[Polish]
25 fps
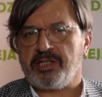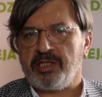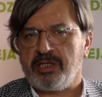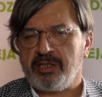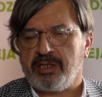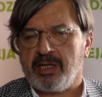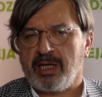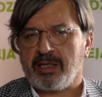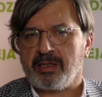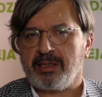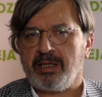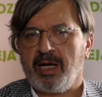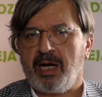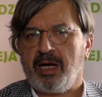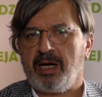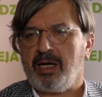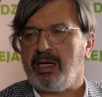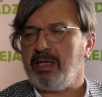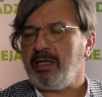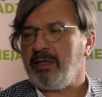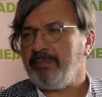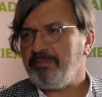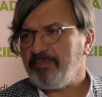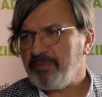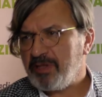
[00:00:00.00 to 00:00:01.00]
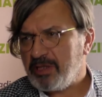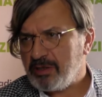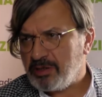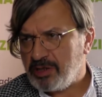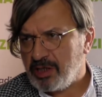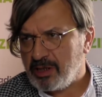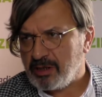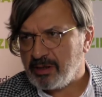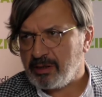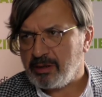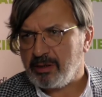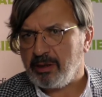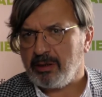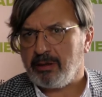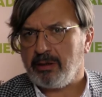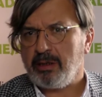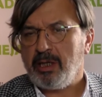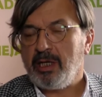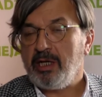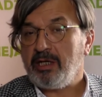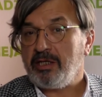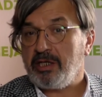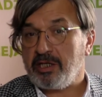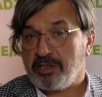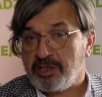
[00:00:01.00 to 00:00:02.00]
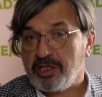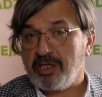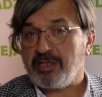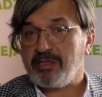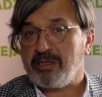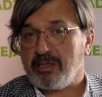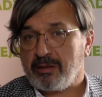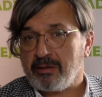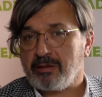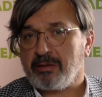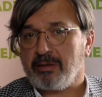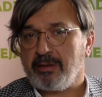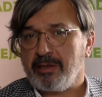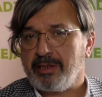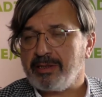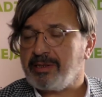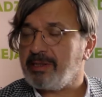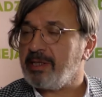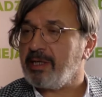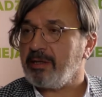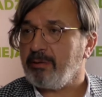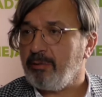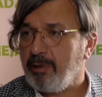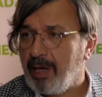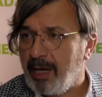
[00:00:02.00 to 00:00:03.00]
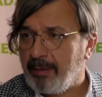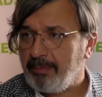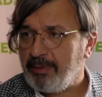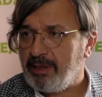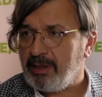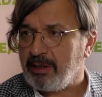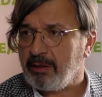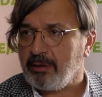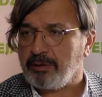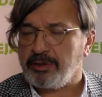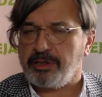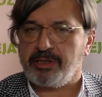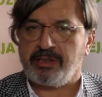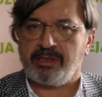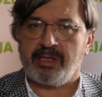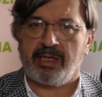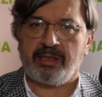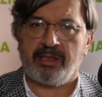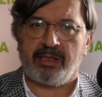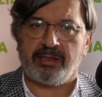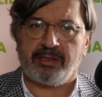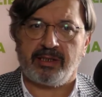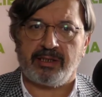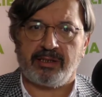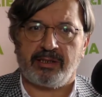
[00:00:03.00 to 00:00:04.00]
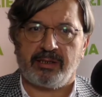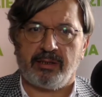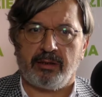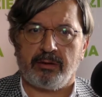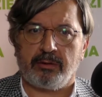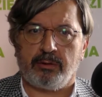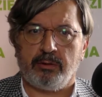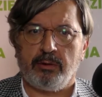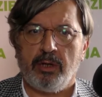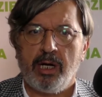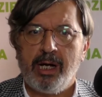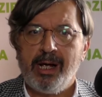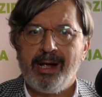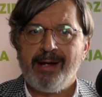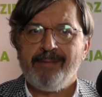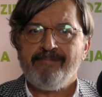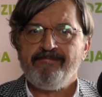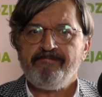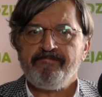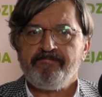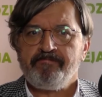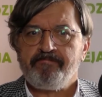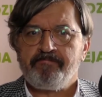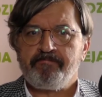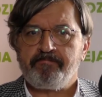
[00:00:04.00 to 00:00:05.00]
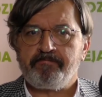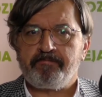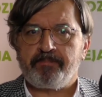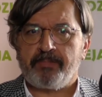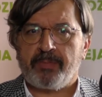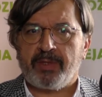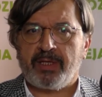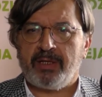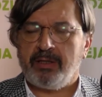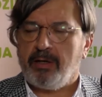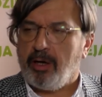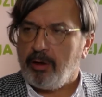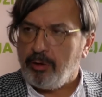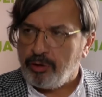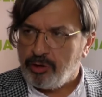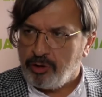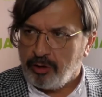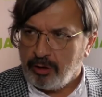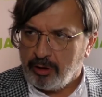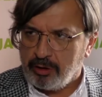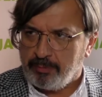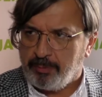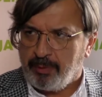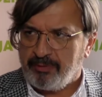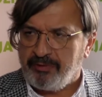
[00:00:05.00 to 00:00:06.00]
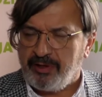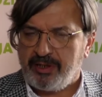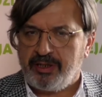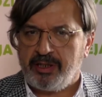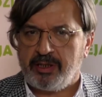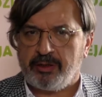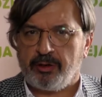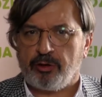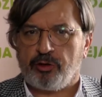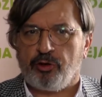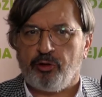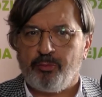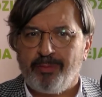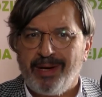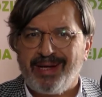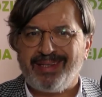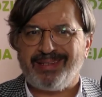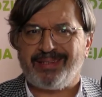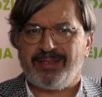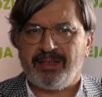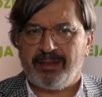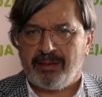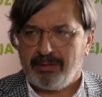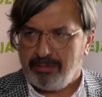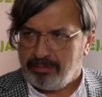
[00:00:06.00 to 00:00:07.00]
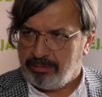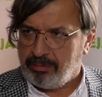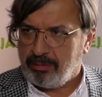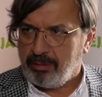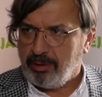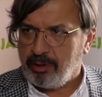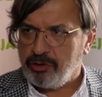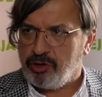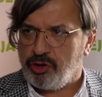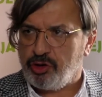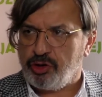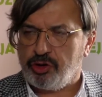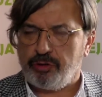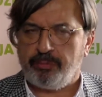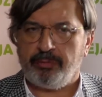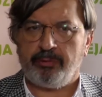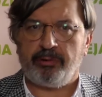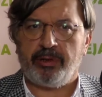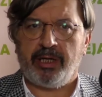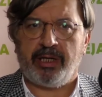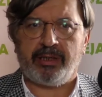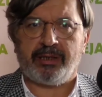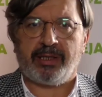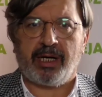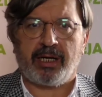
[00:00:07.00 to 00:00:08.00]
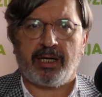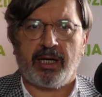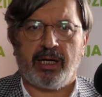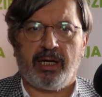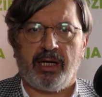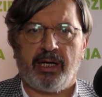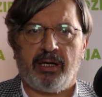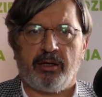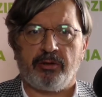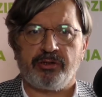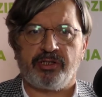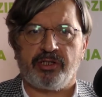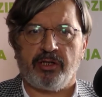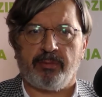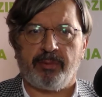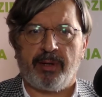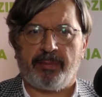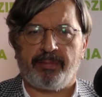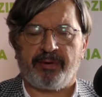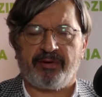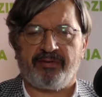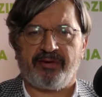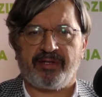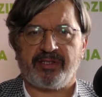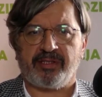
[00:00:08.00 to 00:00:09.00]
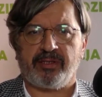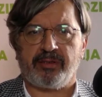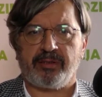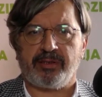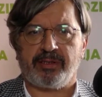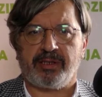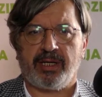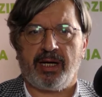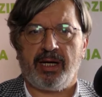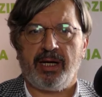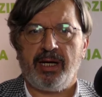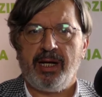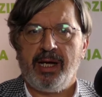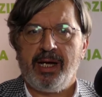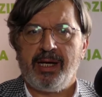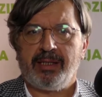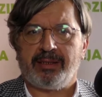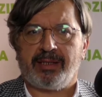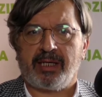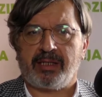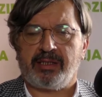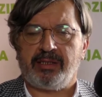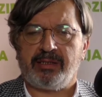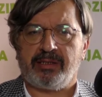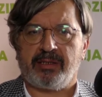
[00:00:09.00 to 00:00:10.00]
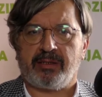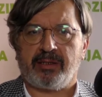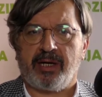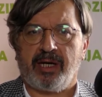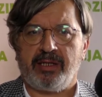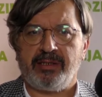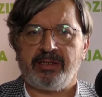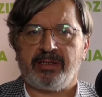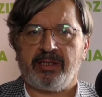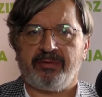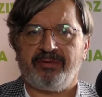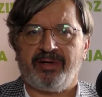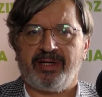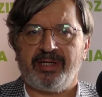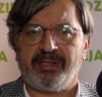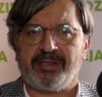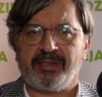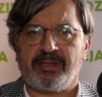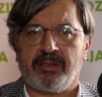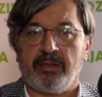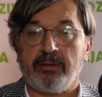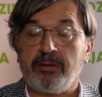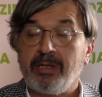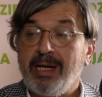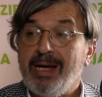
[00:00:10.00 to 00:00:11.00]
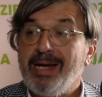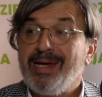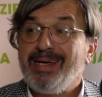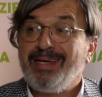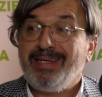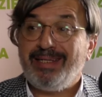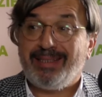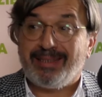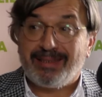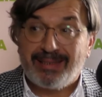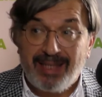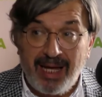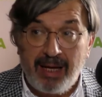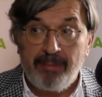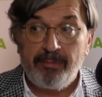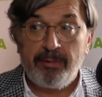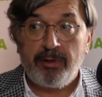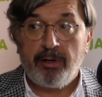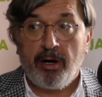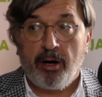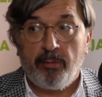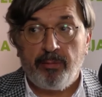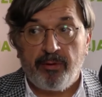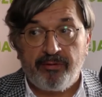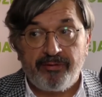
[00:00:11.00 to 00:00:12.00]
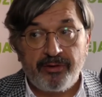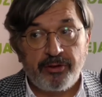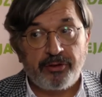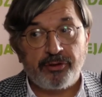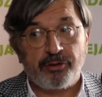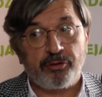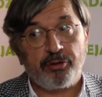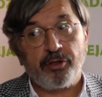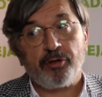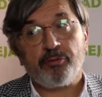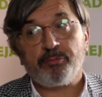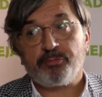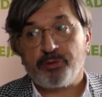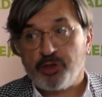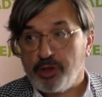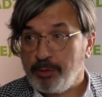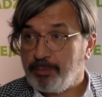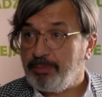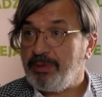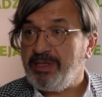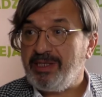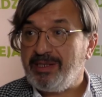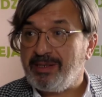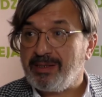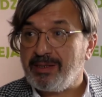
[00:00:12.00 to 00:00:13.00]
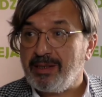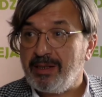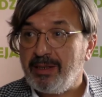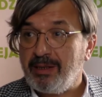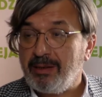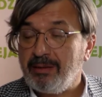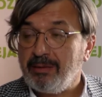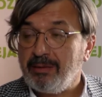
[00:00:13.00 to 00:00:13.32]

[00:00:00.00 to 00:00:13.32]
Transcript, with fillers: i tak dalej. Często, nie często, tylko jest regulamin korzystania ze stoku. Y, odpowiednie dokumenty otrzymuje taka osoba prowadząca taki zorganizowany stok i tam obowiązują przepisy